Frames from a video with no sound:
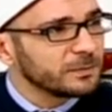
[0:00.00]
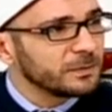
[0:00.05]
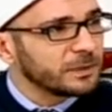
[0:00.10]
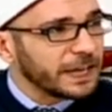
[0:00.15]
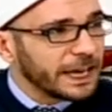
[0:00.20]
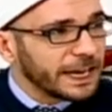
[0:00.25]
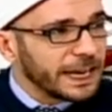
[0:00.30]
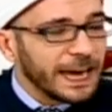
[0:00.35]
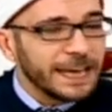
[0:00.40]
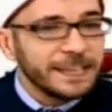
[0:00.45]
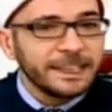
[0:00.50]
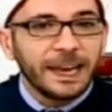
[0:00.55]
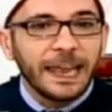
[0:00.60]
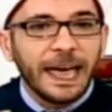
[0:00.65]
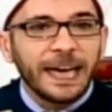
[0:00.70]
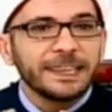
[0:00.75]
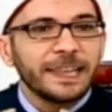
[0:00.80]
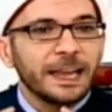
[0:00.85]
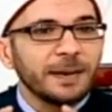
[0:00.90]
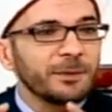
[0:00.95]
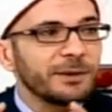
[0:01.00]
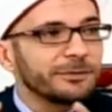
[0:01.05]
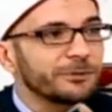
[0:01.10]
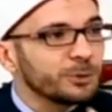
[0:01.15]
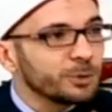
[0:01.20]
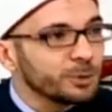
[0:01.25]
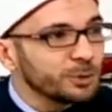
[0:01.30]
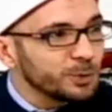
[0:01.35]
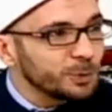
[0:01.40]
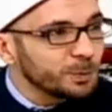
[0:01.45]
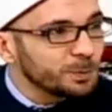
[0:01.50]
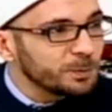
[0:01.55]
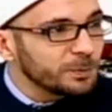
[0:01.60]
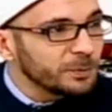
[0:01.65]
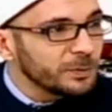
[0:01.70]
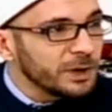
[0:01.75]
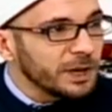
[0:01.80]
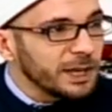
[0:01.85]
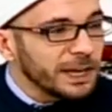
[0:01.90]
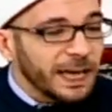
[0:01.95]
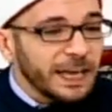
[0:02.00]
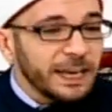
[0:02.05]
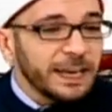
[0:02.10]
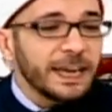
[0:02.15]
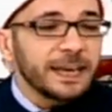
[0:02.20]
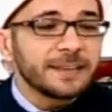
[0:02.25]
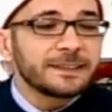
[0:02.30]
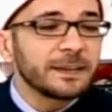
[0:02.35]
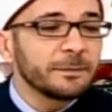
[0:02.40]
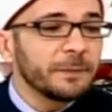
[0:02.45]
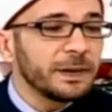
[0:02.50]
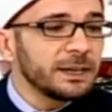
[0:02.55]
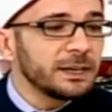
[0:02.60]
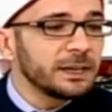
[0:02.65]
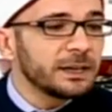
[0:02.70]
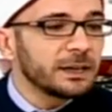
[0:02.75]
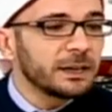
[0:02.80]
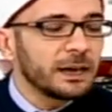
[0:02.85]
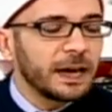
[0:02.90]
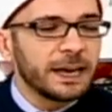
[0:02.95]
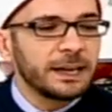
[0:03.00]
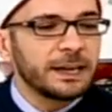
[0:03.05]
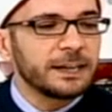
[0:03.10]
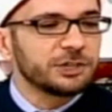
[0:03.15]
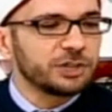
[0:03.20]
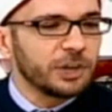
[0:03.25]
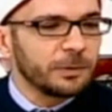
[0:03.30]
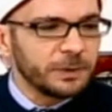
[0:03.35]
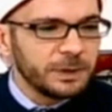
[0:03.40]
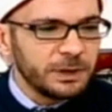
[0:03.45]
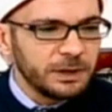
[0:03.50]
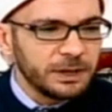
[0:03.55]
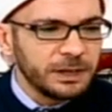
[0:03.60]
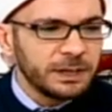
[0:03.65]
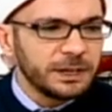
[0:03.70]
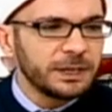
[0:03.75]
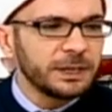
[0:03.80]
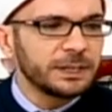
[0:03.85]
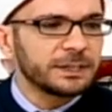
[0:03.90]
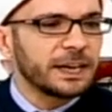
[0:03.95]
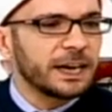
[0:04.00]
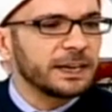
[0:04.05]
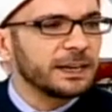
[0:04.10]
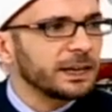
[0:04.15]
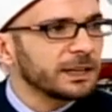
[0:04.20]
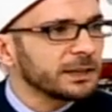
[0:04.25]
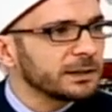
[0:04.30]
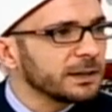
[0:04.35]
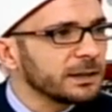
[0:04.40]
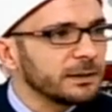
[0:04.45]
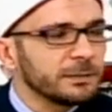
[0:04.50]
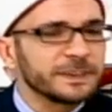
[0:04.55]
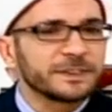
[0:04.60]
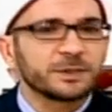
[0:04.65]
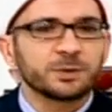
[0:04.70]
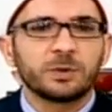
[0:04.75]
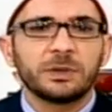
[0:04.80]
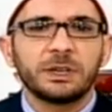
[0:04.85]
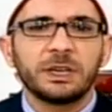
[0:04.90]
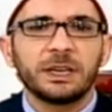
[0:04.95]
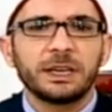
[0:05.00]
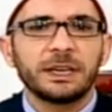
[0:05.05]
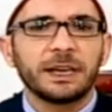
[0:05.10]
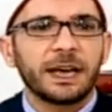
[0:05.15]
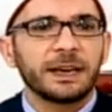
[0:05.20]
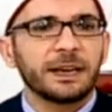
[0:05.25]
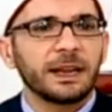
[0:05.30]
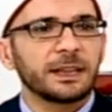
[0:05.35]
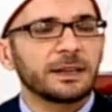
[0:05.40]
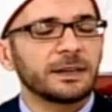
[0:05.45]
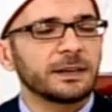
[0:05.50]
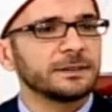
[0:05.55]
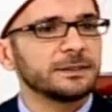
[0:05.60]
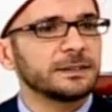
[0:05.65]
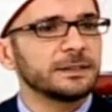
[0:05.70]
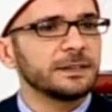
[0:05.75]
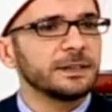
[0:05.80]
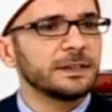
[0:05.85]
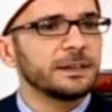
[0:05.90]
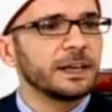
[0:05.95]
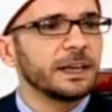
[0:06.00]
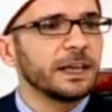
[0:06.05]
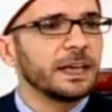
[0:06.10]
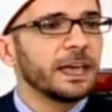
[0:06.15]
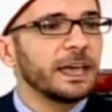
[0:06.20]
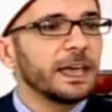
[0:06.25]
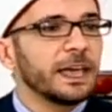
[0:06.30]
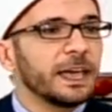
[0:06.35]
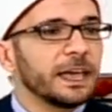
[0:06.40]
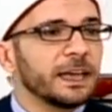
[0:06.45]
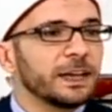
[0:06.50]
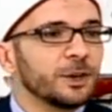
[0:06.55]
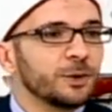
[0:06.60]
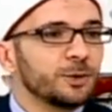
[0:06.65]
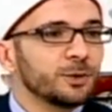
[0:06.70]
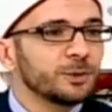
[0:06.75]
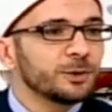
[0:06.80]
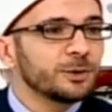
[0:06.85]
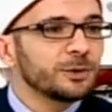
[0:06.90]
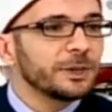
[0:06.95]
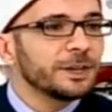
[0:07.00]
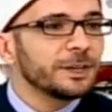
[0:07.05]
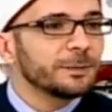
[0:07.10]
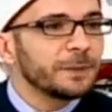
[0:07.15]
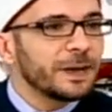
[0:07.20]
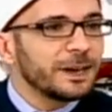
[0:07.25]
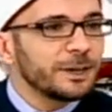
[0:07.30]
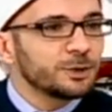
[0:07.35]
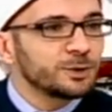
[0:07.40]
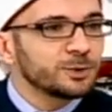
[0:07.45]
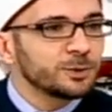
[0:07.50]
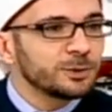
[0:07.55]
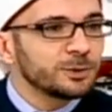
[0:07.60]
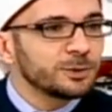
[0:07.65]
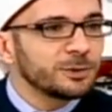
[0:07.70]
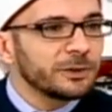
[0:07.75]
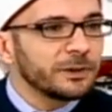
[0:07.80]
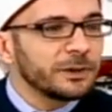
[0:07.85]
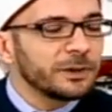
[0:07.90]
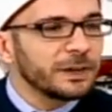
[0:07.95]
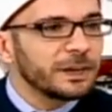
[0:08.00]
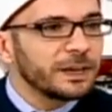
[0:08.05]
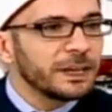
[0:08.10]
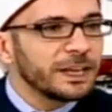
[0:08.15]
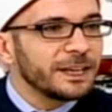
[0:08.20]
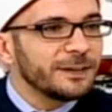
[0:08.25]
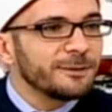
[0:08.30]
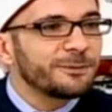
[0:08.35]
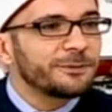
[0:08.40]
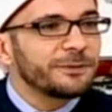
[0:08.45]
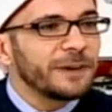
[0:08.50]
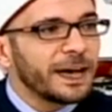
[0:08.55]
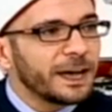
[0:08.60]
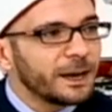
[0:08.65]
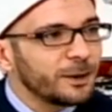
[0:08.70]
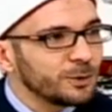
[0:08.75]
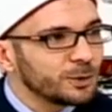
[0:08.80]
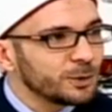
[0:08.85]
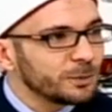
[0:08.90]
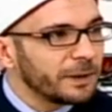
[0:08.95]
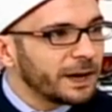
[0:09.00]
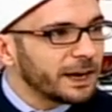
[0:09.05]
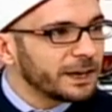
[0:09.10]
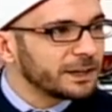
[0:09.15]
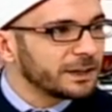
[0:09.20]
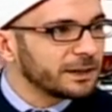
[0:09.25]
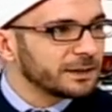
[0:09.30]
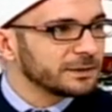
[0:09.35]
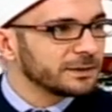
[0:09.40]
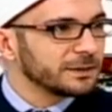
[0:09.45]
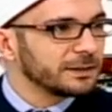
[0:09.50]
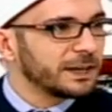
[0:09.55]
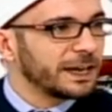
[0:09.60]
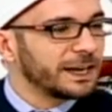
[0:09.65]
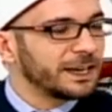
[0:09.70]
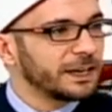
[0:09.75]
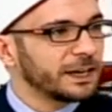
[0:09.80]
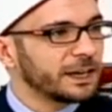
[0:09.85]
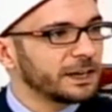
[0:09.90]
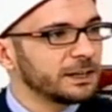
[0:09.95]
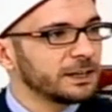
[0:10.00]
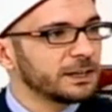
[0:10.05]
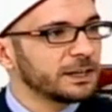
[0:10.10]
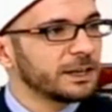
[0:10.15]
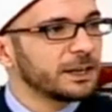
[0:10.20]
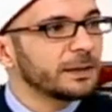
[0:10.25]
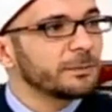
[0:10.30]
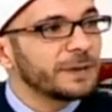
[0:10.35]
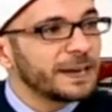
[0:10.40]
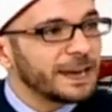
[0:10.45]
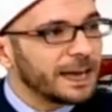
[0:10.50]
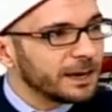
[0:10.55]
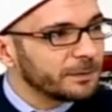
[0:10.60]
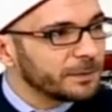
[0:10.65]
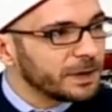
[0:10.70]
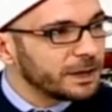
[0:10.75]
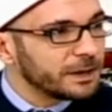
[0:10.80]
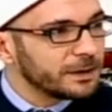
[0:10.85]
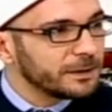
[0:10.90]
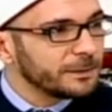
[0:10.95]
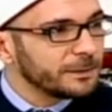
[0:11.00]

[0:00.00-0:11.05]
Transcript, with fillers: يعني هيدا هيدا المفهوم انا اتمنى على الجمعيات على المسؤولين على القادرين انه يبلشوا يفعلوا معنى الاحياء بالعمل